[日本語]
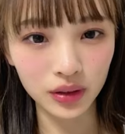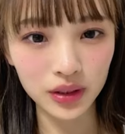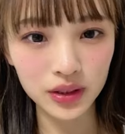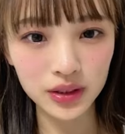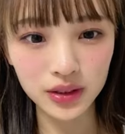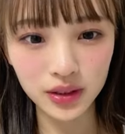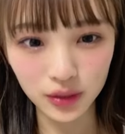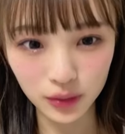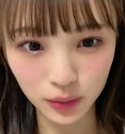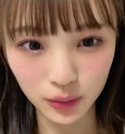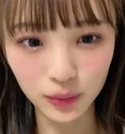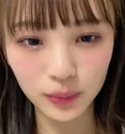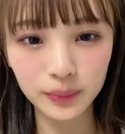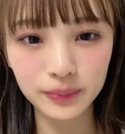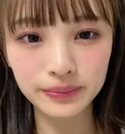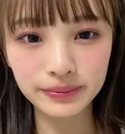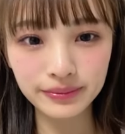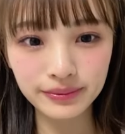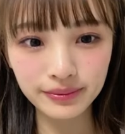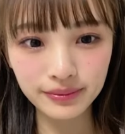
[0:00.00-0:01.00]
ですけど
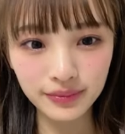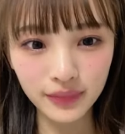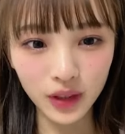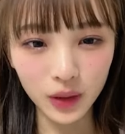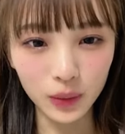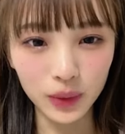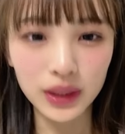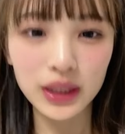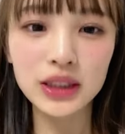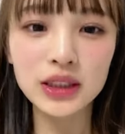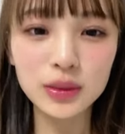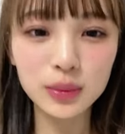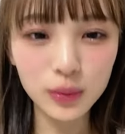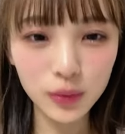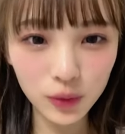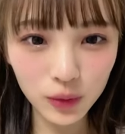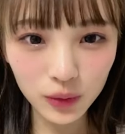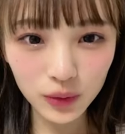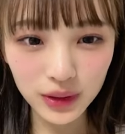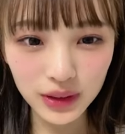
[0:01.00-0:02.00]
私
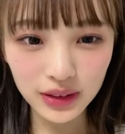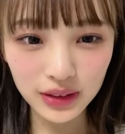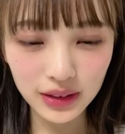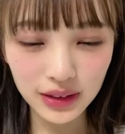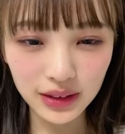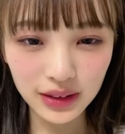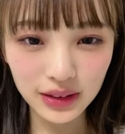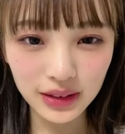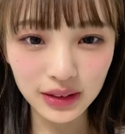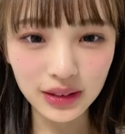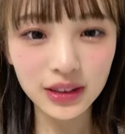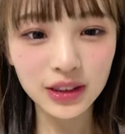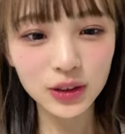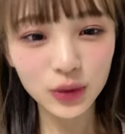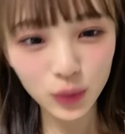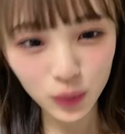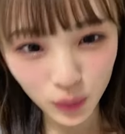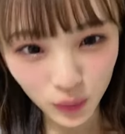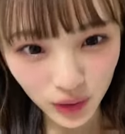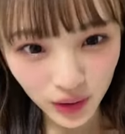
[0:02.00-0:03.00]
も一
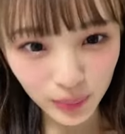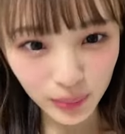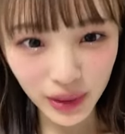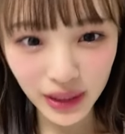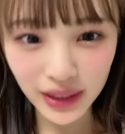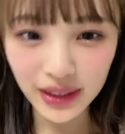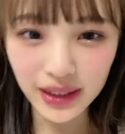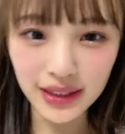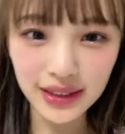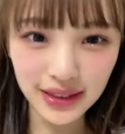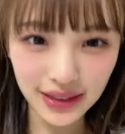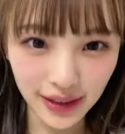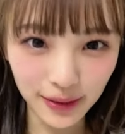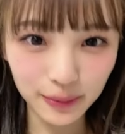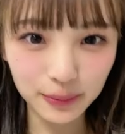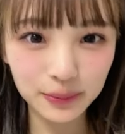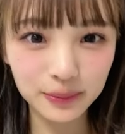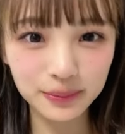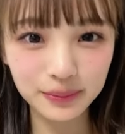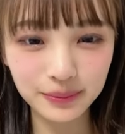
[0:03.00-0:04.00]
応折り面でして
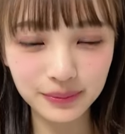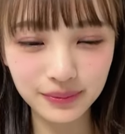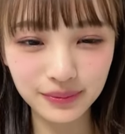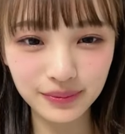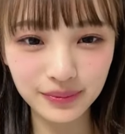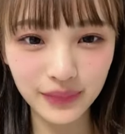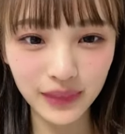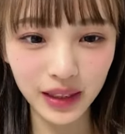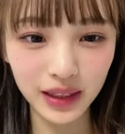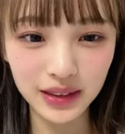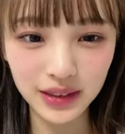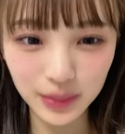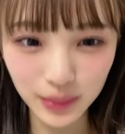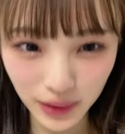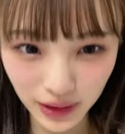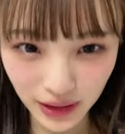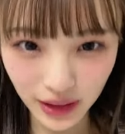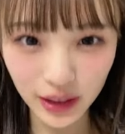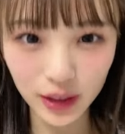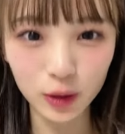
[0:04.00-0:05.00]
初
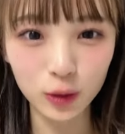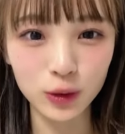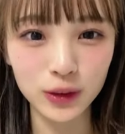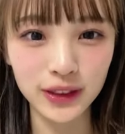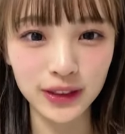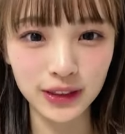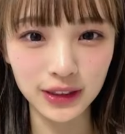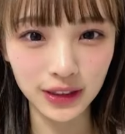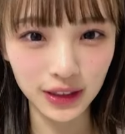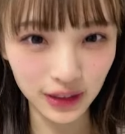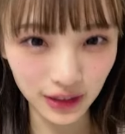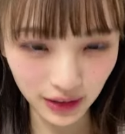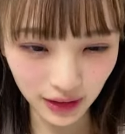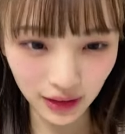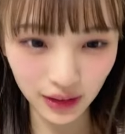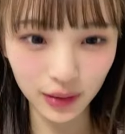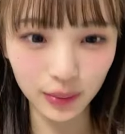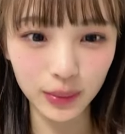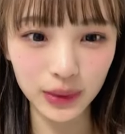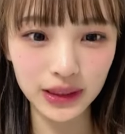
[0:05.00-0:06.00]
めて披露させていた
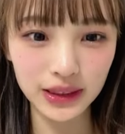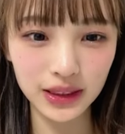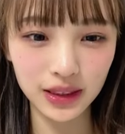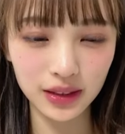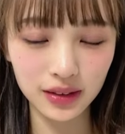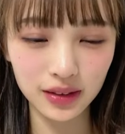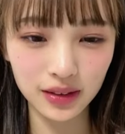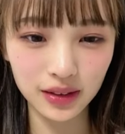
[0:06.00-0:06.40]
だきました